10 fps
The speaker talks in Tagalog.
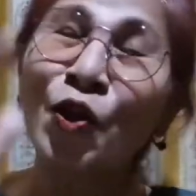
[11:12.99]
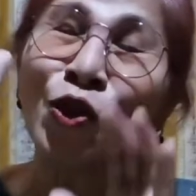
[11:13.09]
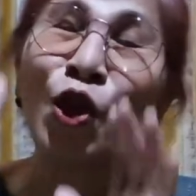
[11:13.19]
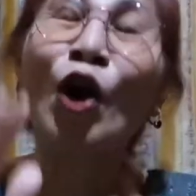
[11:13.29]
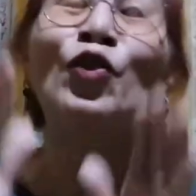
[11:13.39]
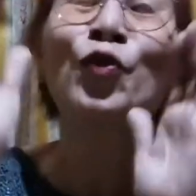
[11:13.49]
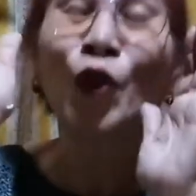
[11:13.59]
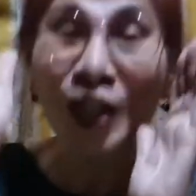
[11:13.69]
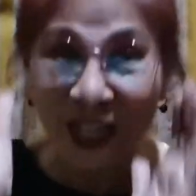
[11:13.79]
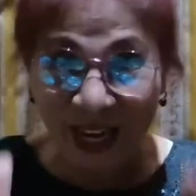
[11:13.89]
don't
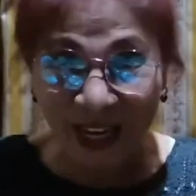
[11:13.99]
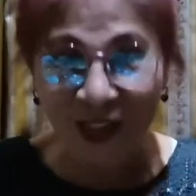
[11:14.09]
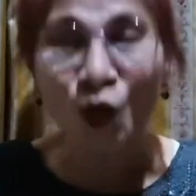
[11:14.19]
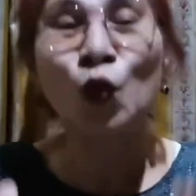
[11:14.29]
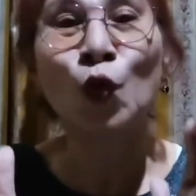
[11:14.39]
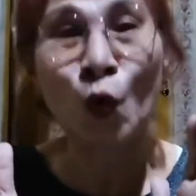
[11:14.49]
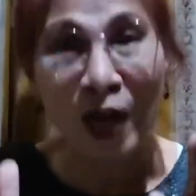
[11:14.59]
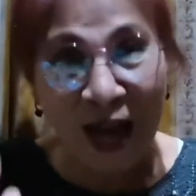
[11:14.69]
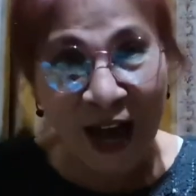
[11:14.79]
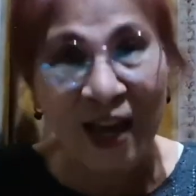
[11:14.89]
forget to
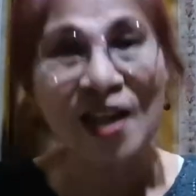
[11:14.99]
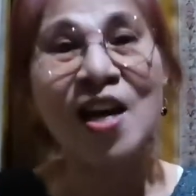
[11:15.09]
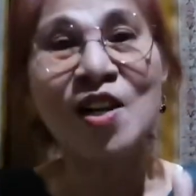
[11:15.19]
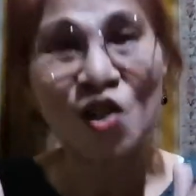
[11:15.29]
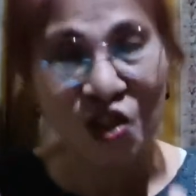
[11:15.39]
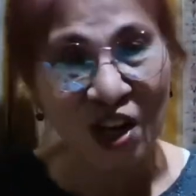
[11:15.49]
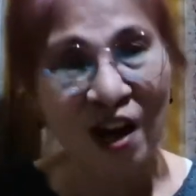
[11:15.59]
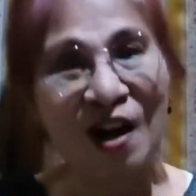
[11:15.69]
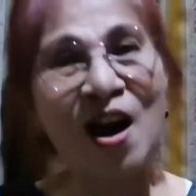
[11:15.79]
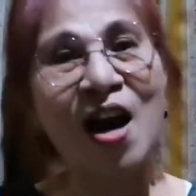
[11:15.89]
like,
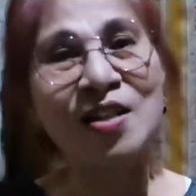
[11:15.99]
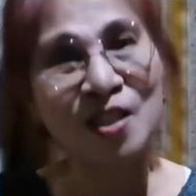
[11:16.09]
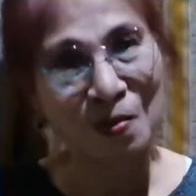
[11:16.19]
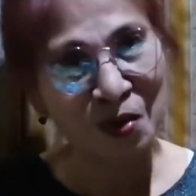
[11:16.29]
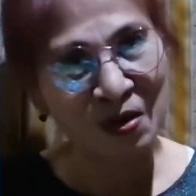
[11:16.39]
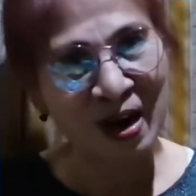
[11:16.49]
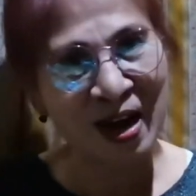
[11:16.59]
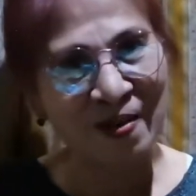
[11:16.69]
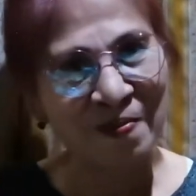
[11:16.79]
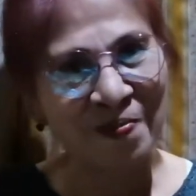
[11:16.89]
share, and
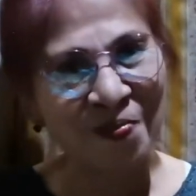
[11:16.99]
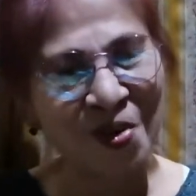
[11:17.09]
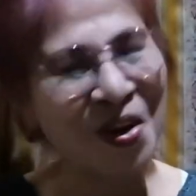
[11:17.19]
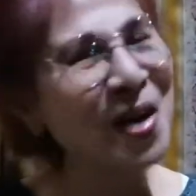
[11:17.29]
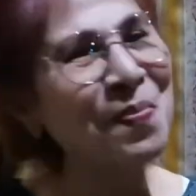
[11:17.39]
subscribe. Okay,